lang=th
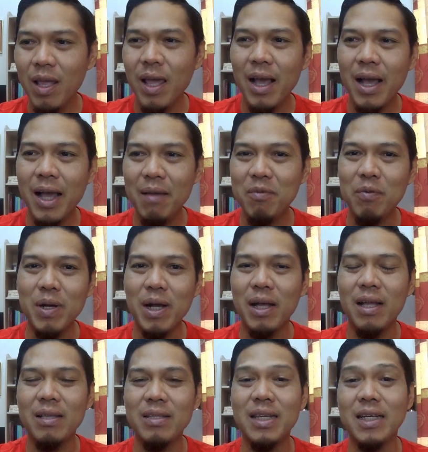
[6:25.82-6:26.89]
ใครบอกว่า
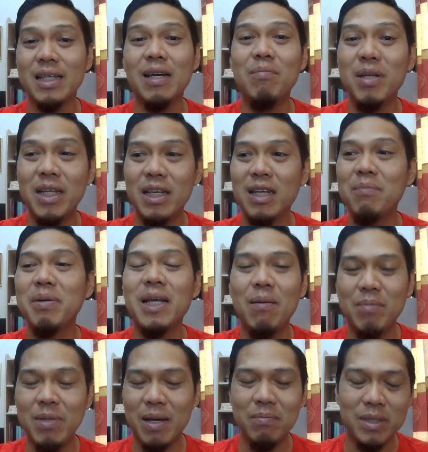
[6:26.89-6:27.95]
อยากทำเรื่องนี้ก็ไป
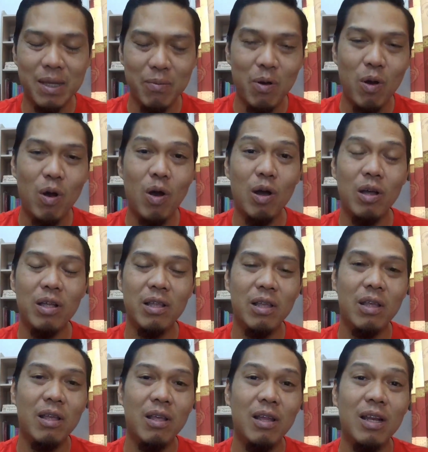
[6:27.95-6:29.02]
ทำทำแต่พอ
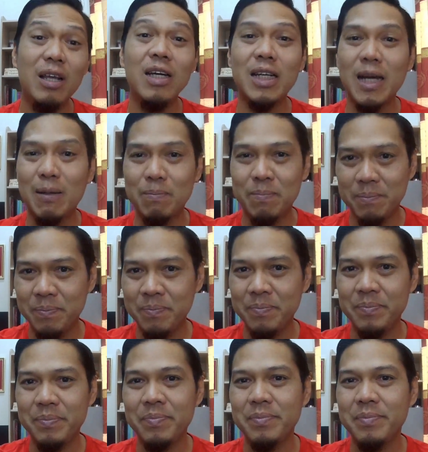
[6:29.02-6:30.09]
เลิก
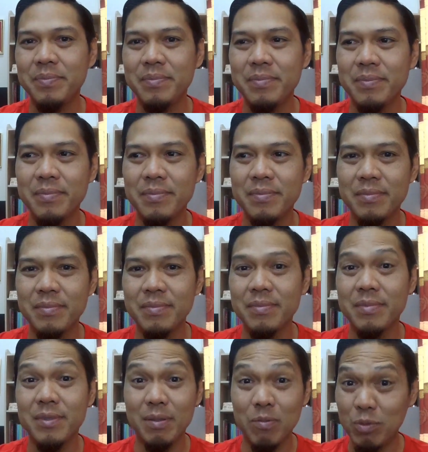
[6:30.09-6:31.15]

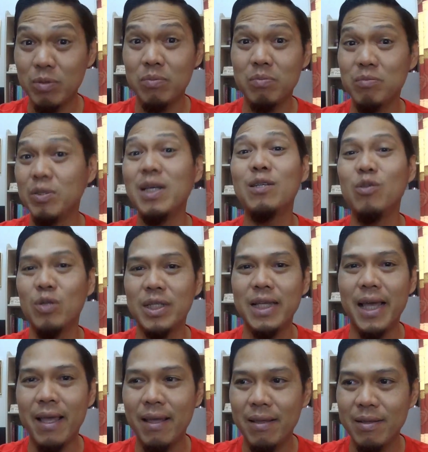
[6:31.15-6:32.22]
ทำสมมติเลิกสนใจ
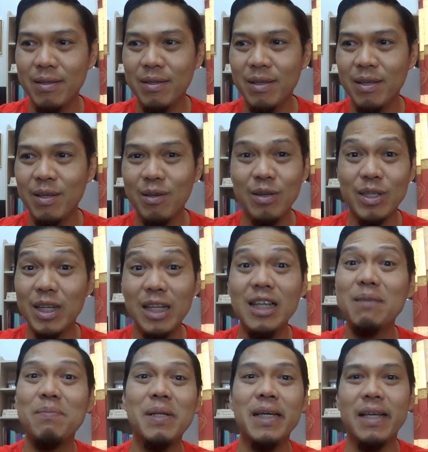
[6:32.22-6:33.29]
ก็จะเลิ
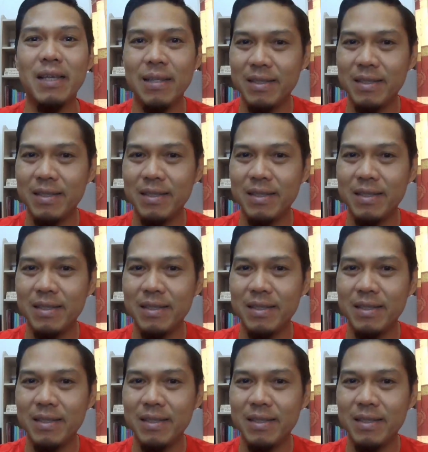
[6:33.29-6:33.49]
กไปเลย